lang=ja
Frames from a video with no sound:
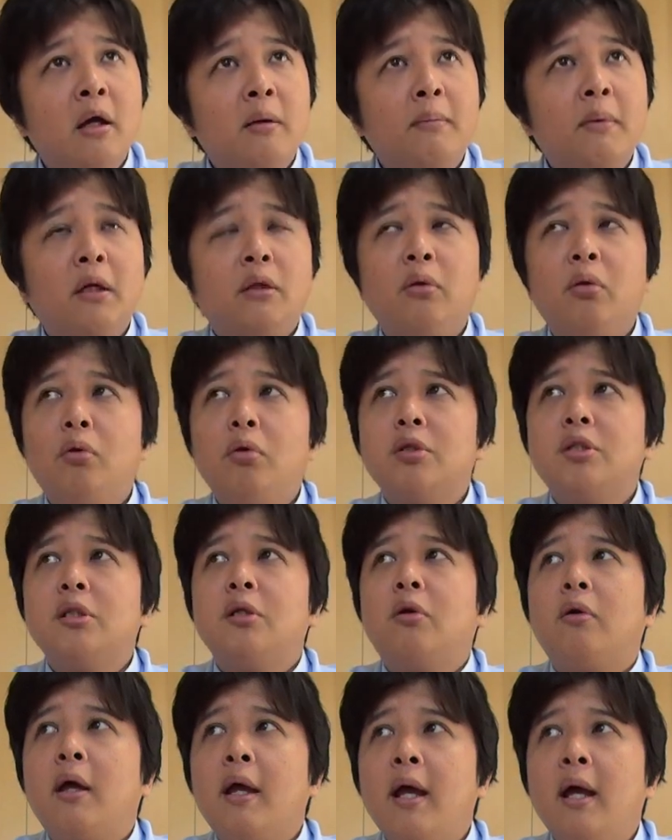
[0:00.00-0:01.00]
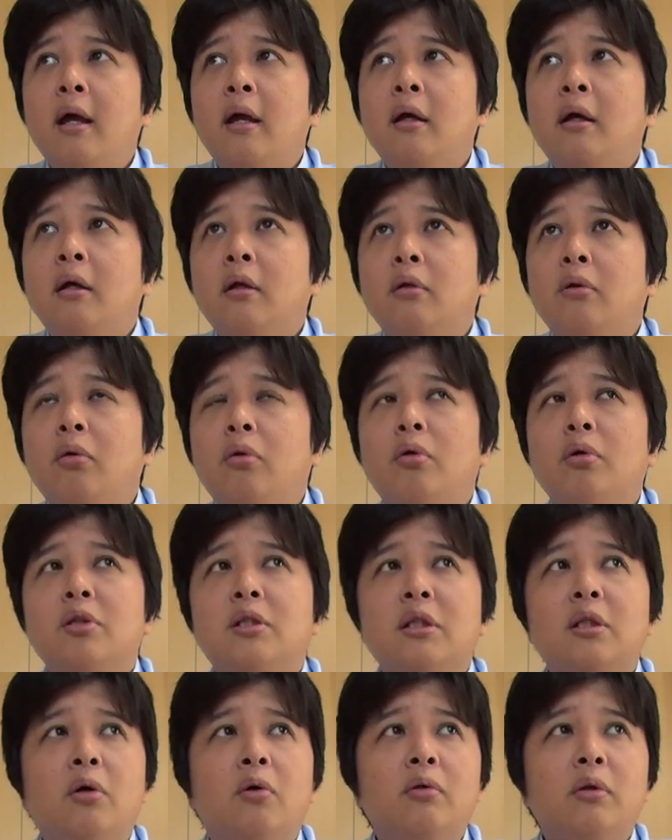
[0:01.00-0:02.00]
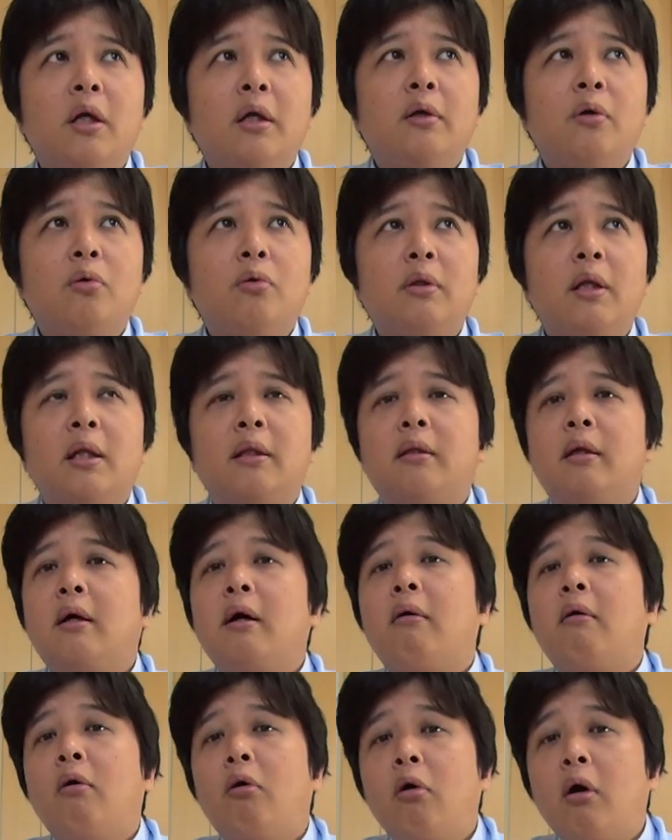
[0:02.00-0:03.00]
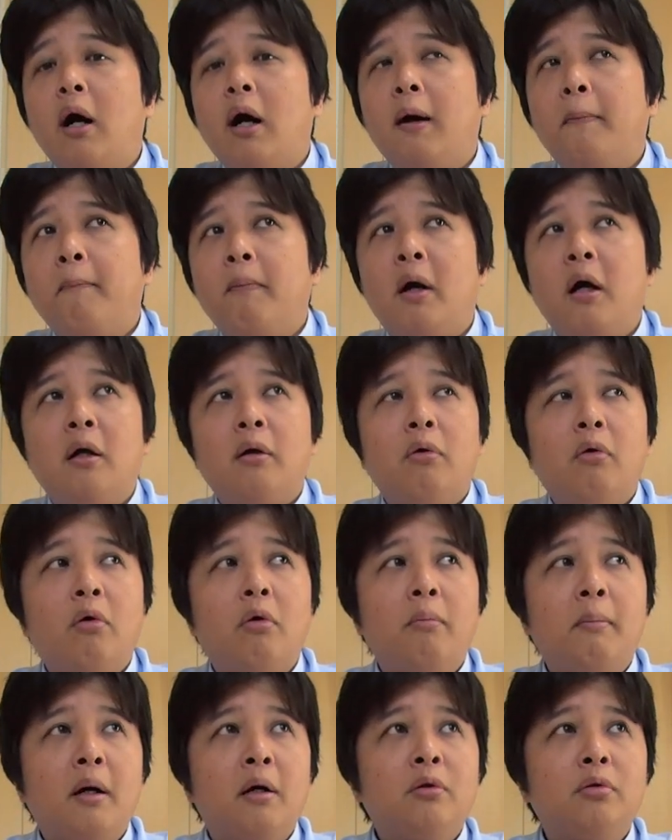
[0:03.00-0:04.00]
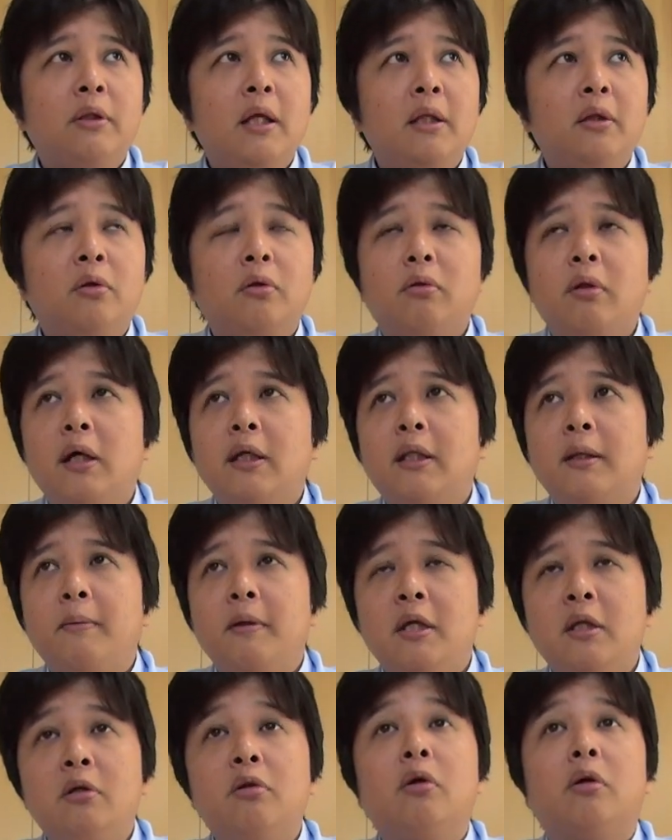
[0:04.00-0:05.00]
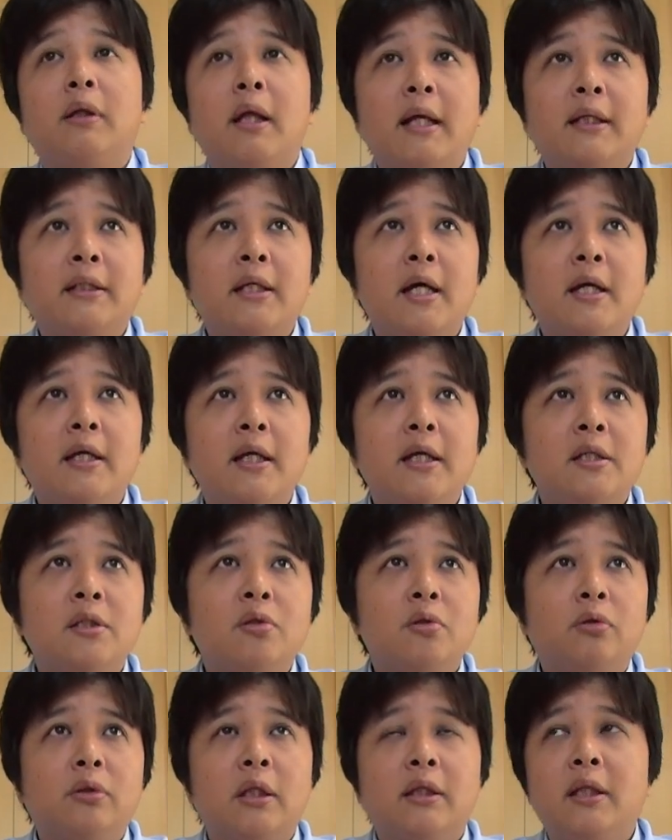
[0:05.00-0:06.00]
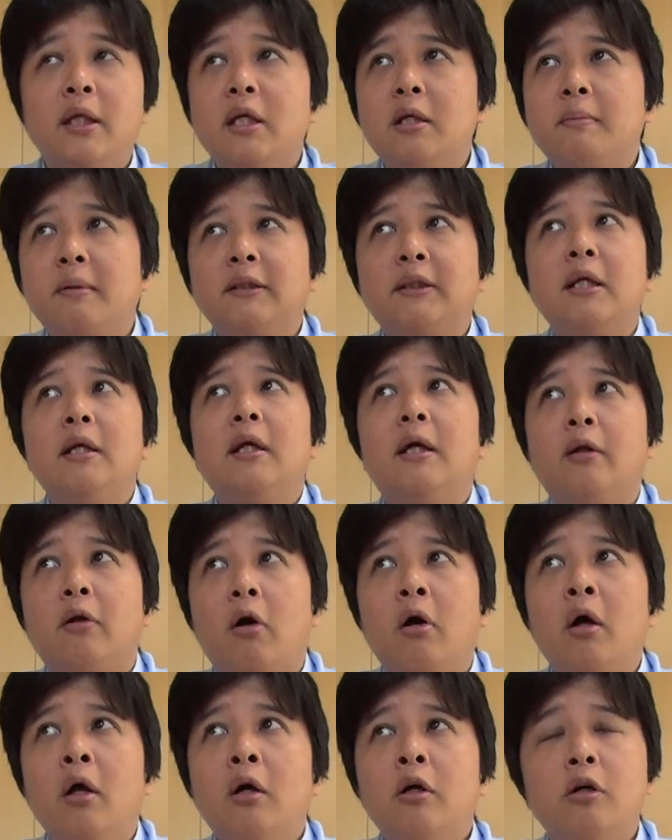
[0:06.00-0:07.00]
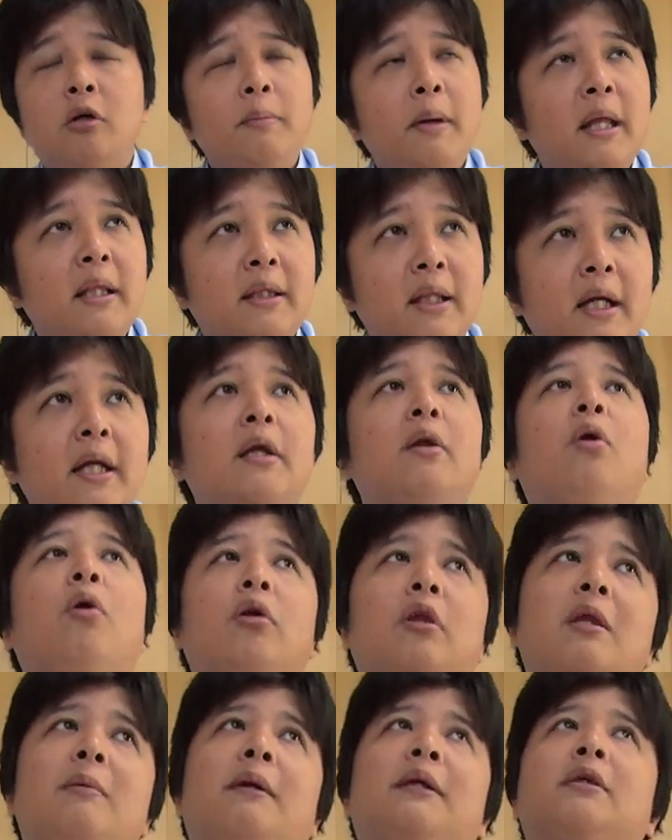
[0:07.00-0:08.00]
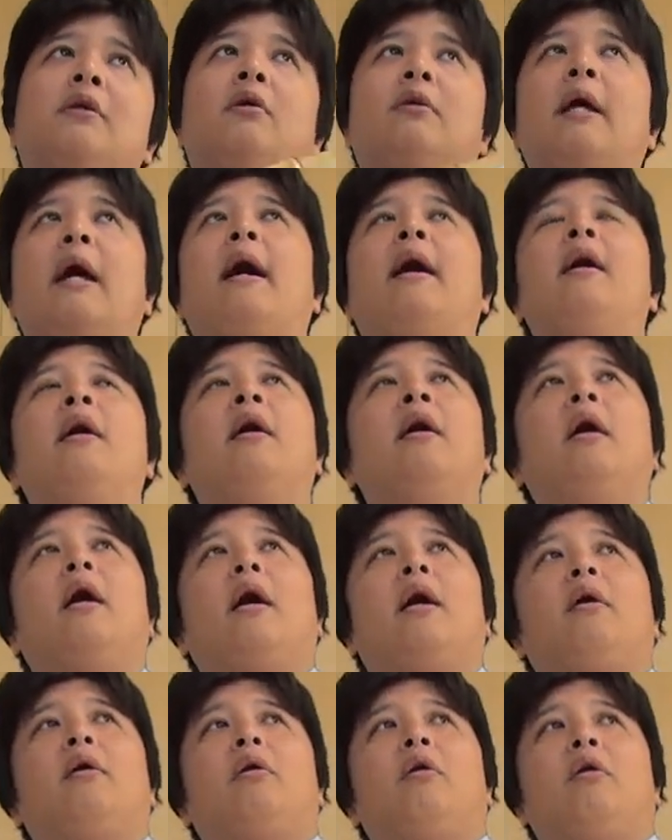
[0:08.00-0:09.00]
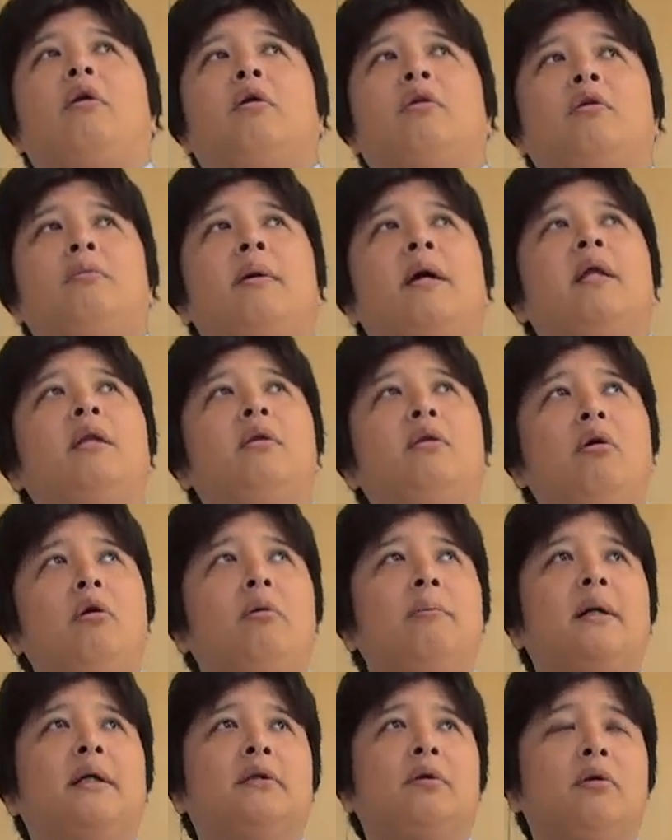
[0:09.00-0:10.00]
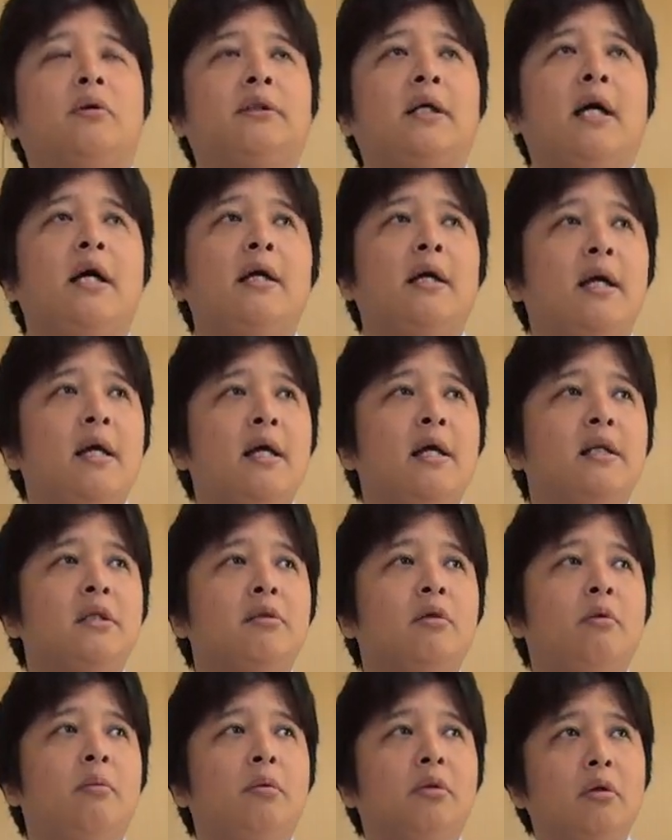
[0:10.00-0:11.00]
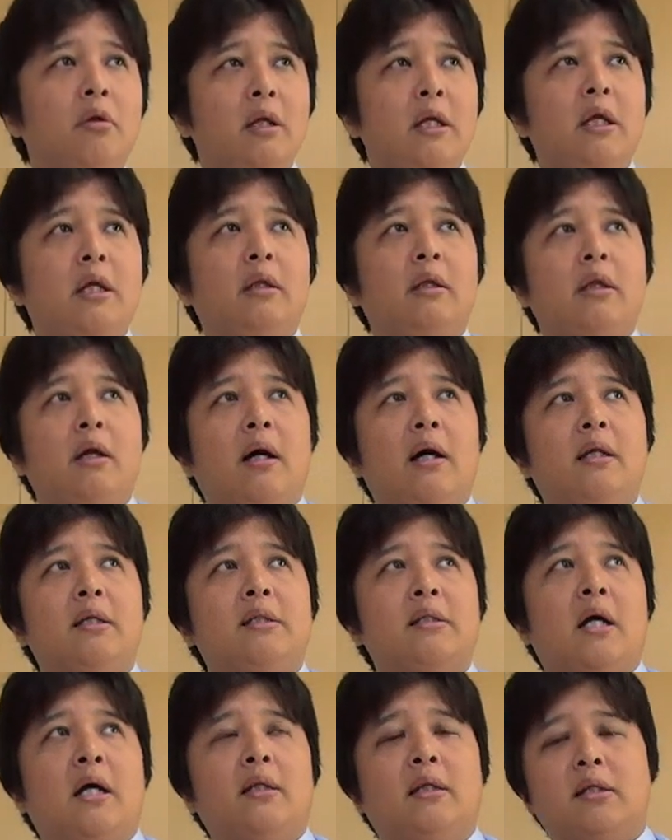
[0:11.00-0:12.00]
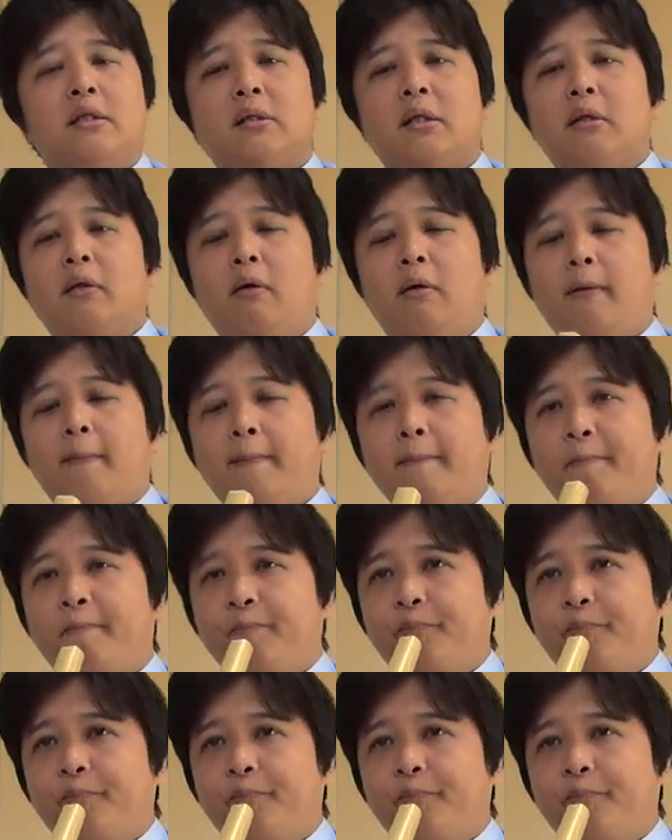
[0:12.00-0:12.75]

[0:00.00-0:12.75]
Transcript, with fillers: まあ当時のね当時どんな曲だったかは、まああのまあ、口伝途絶えているので再現することはできませんけど譜面だけ残ってますのであの譜面と、まあ、その再現演奏をもとにって感じなんですけど。